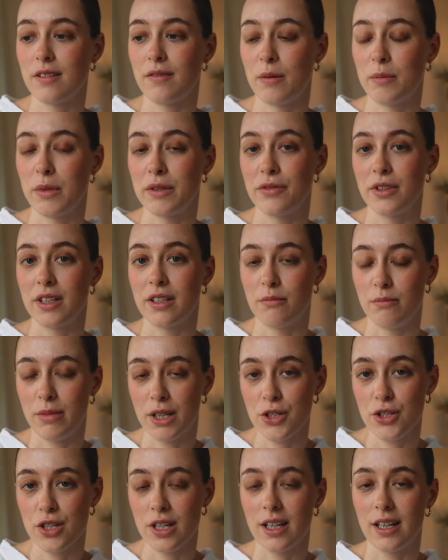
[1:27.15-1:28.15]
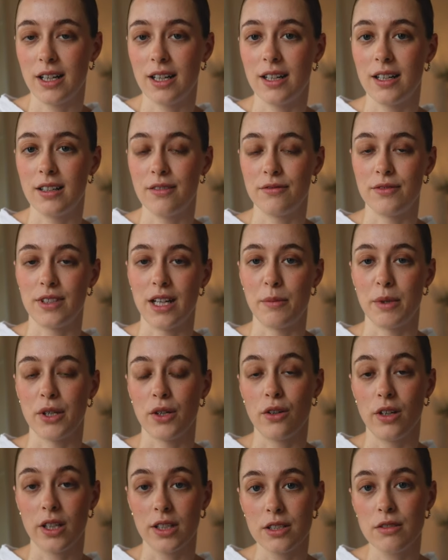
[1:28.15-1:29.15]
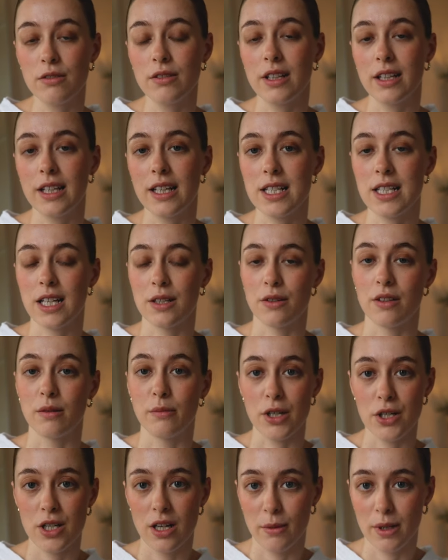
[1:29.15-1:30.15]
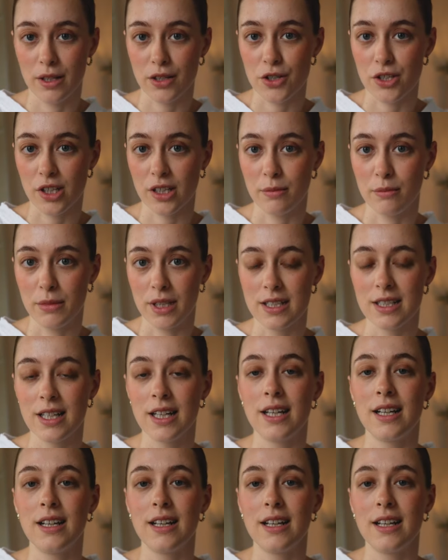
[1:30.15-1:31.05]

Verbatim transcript: weil man für den Bachelor da mal eine Kollektion genäht hat und eine Bachelorarbeit geschrieben hat